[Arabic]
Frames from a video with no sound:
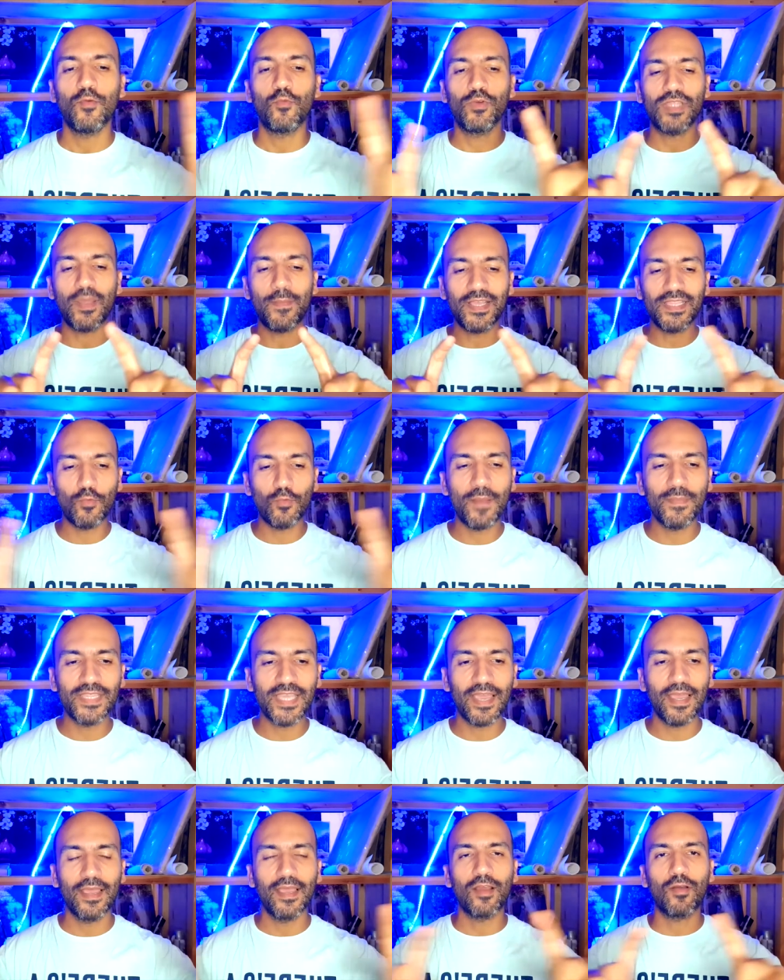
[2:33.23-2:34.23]
وطبعا الوهم
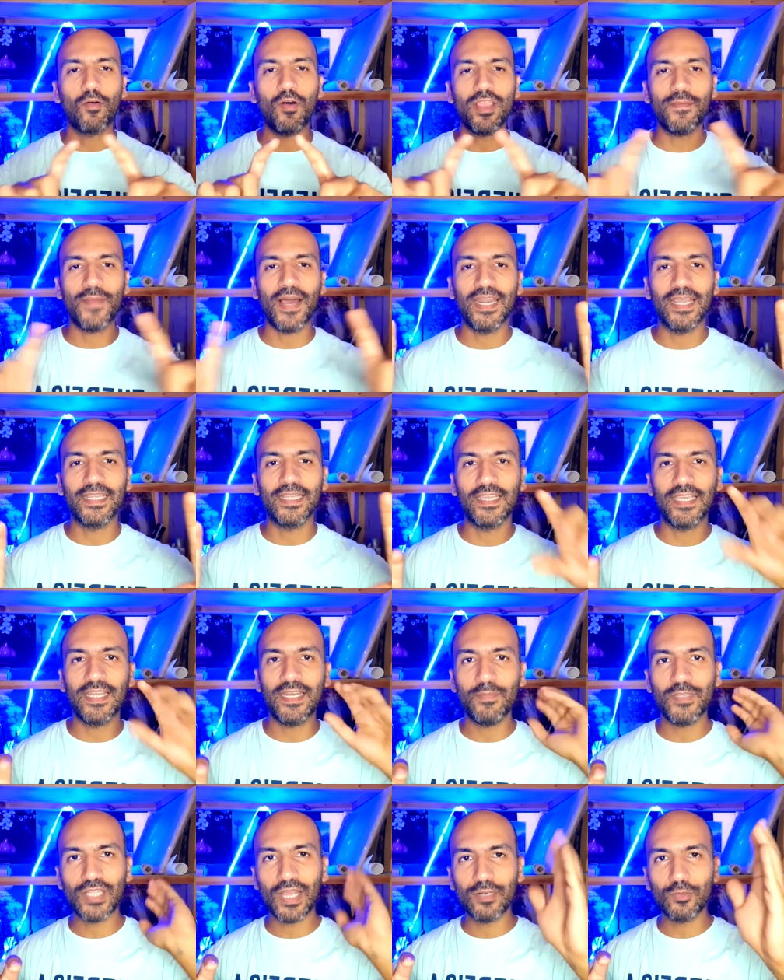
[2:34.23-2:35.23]
ده قايم على ان
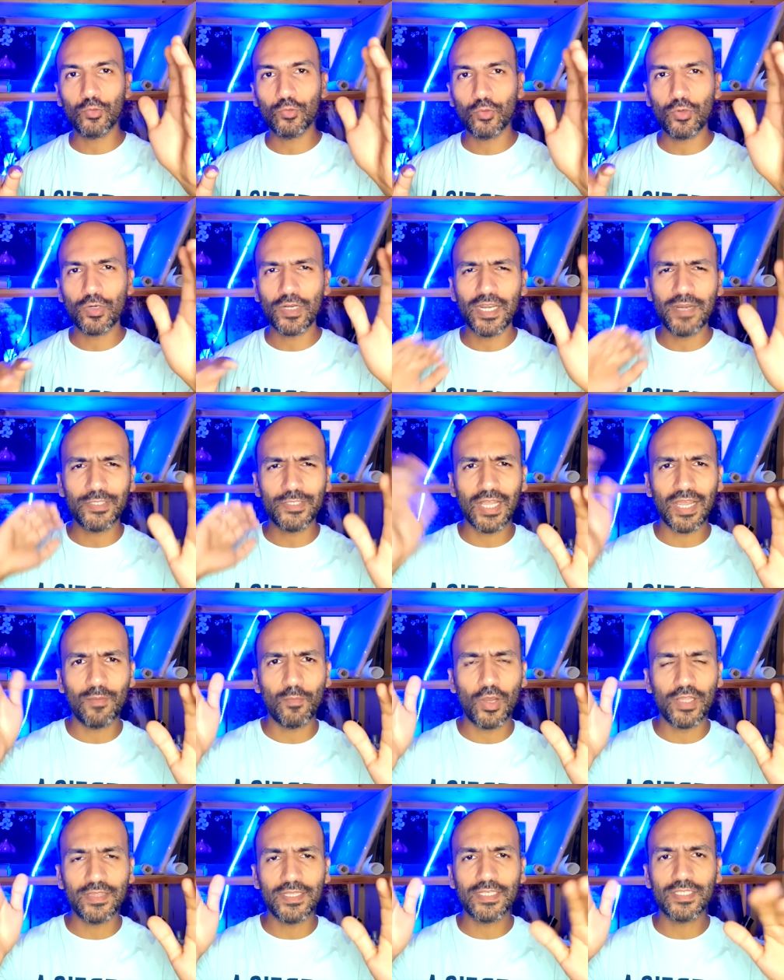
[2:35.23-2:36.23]
اللي بيشتغل دكتور اللي بيشتغل
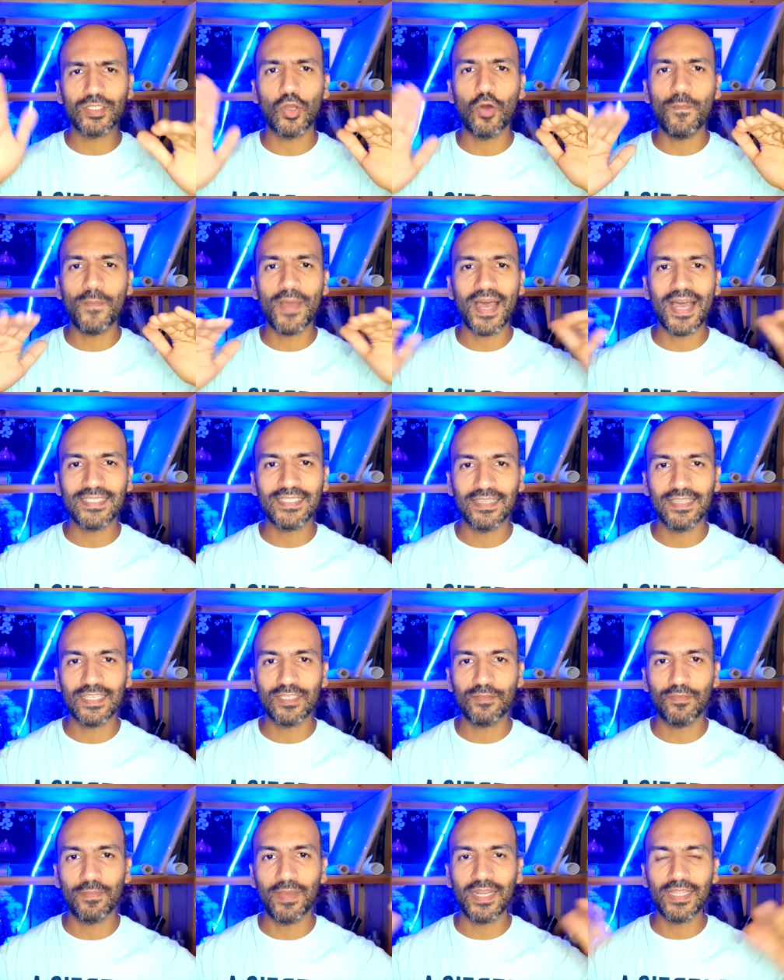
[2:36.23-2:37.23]
مهندس هم احسن
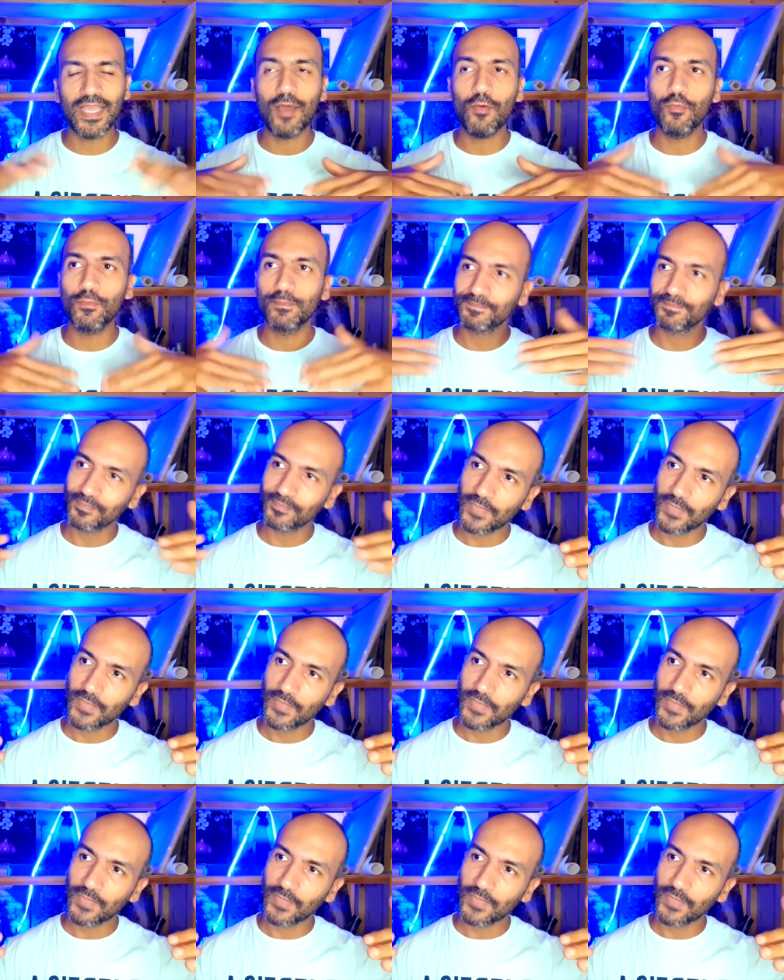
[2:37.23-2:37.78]
ناس في البلد او